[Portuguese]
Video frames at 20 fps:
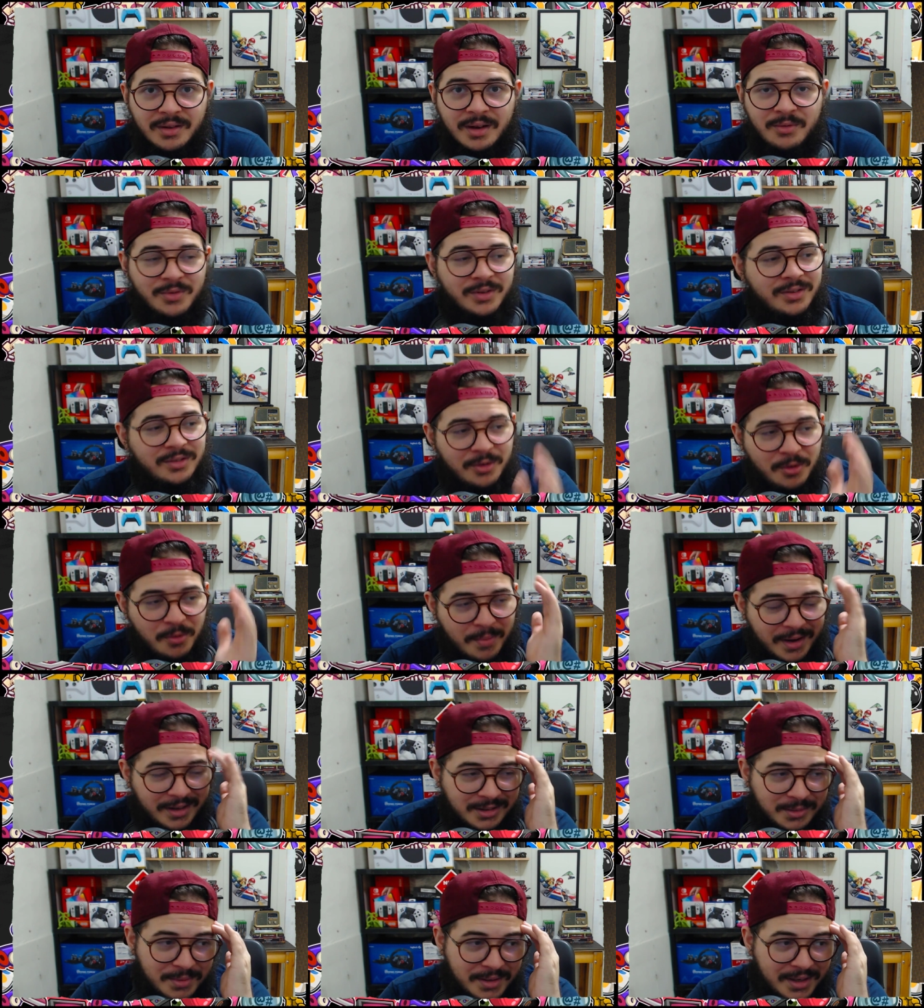A vez que eu
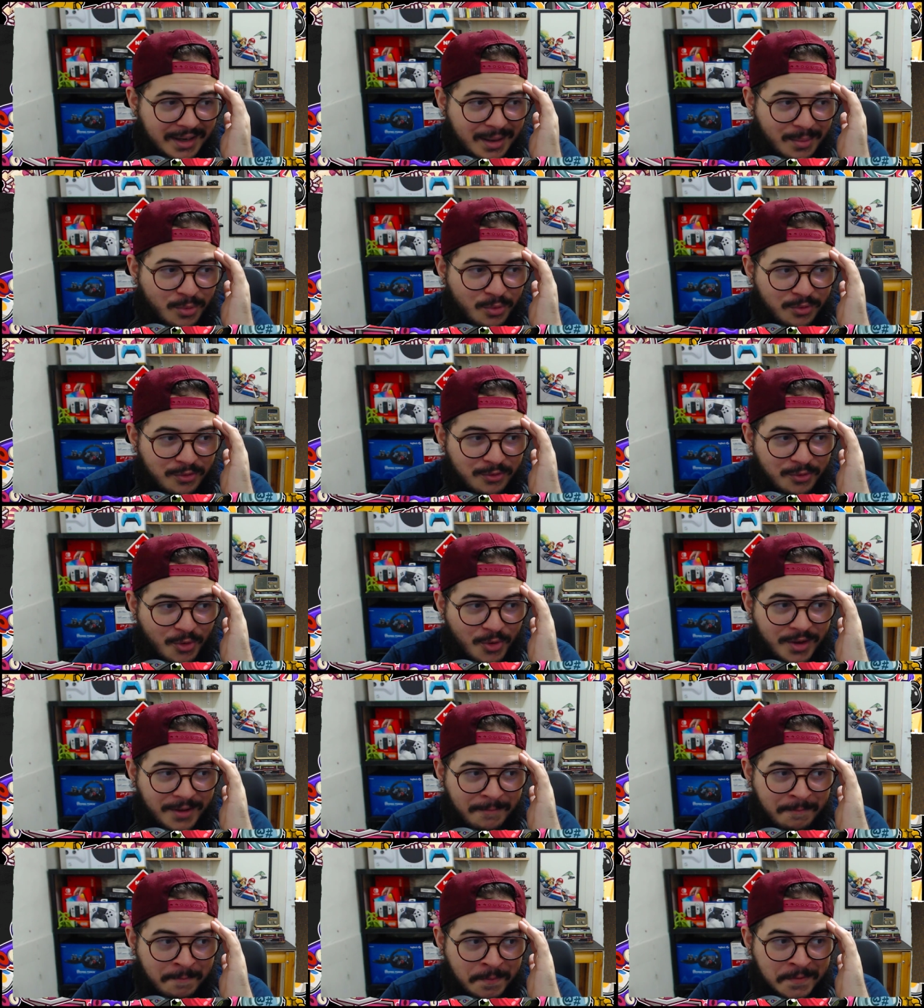mais me lembro
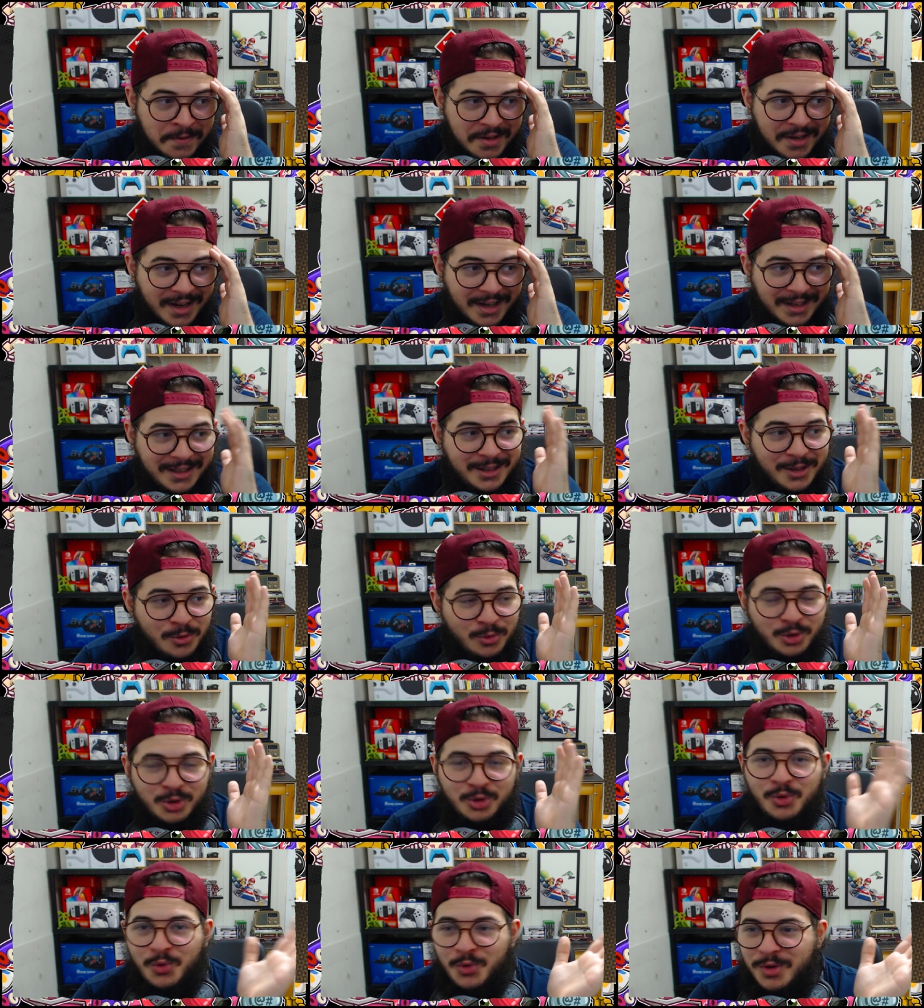foi Aqui eu
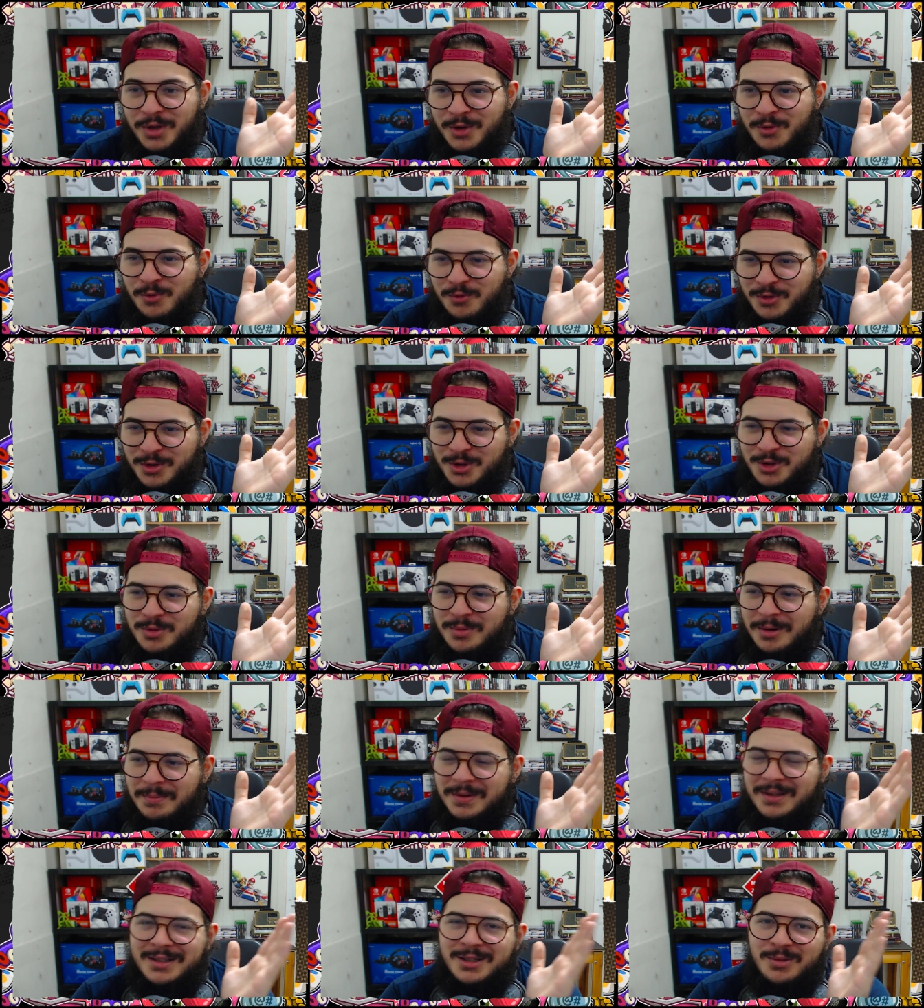excluí um vídeo de
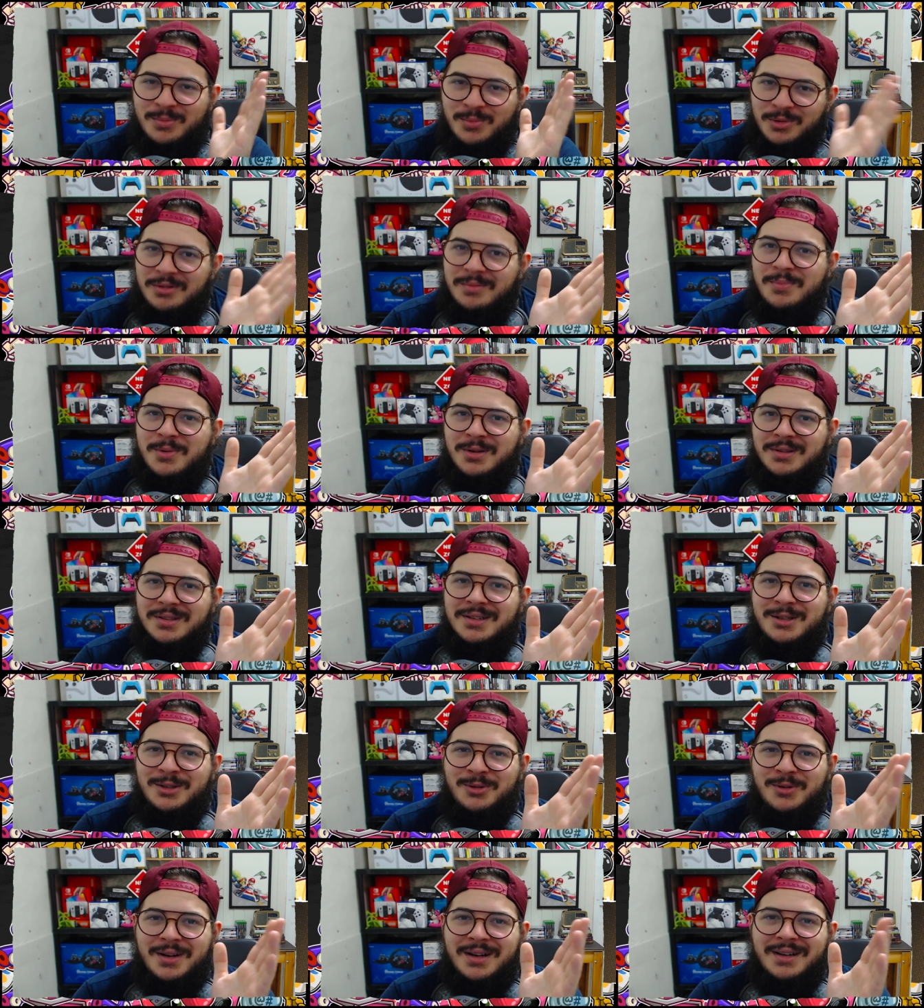uma playlist muito
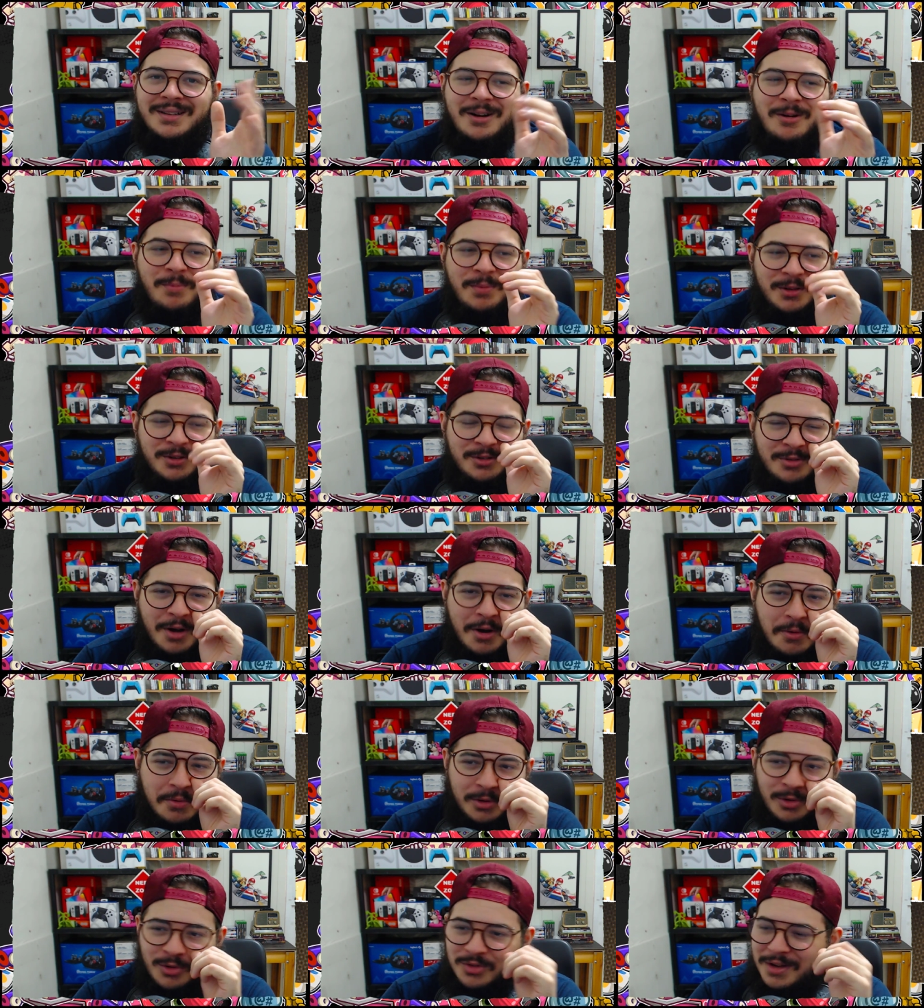importante do canal,
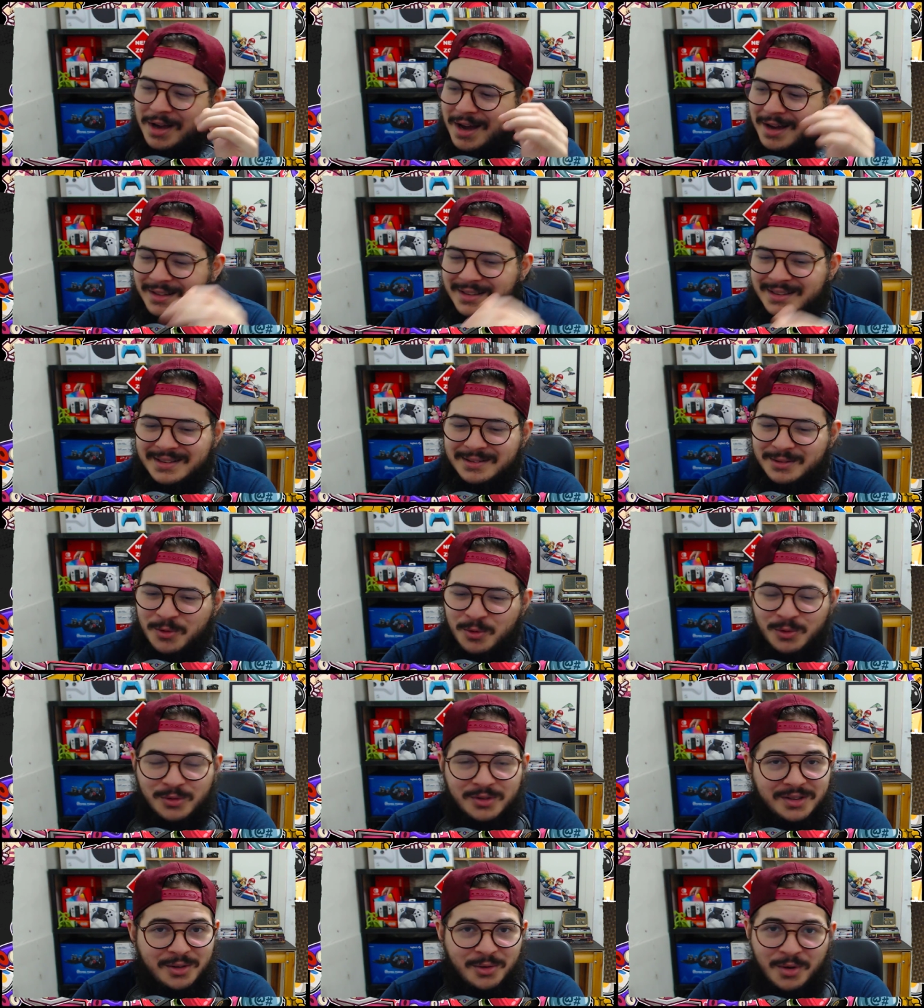pessoal, e os caras
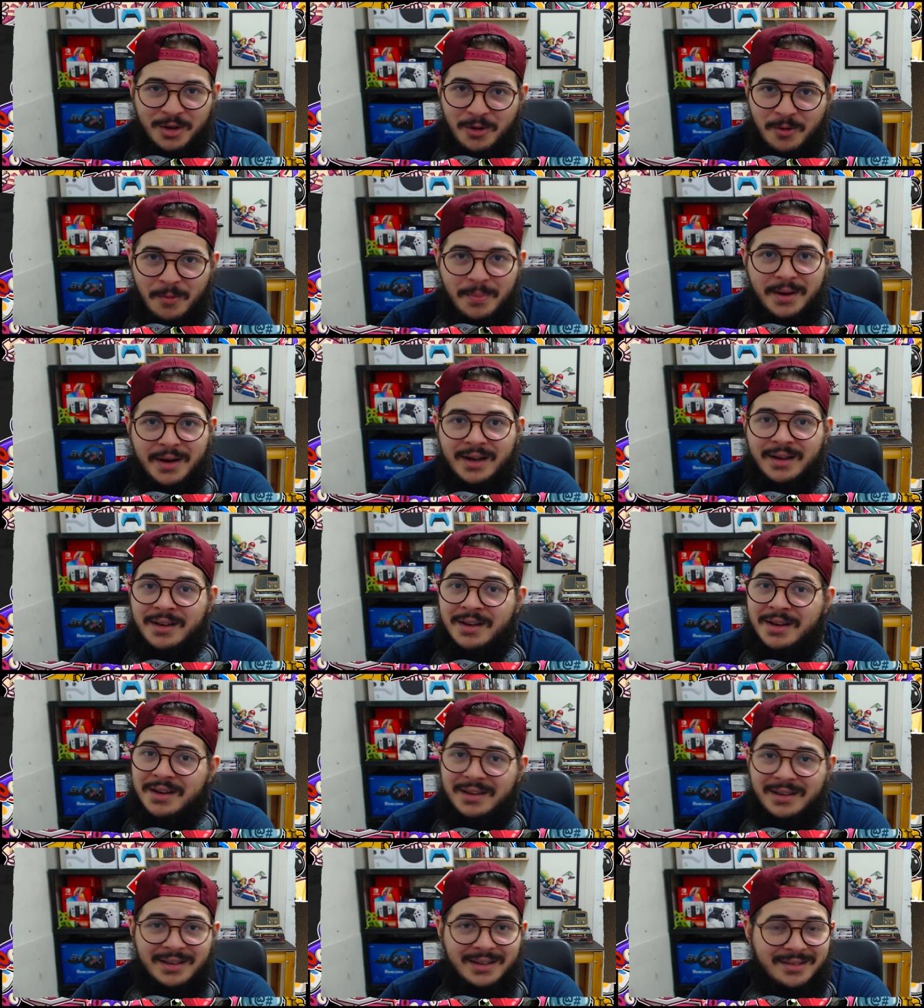conseguiram recuperar
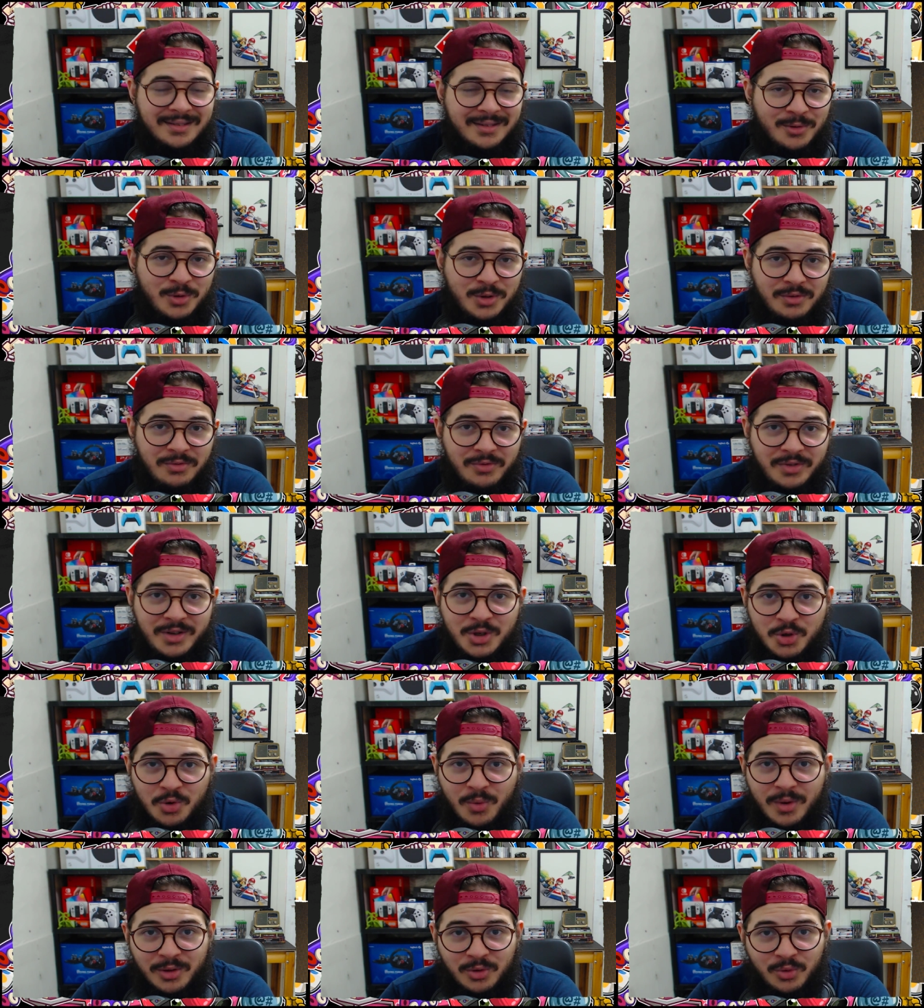em questão de
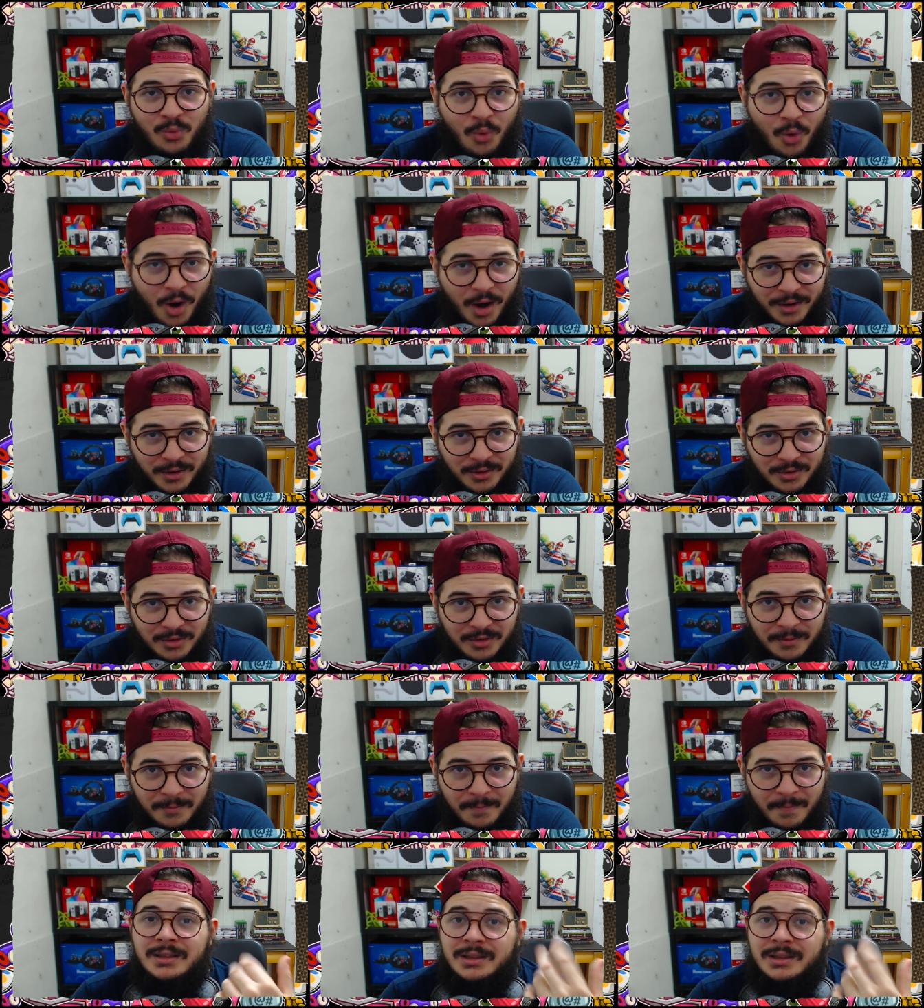24 horas.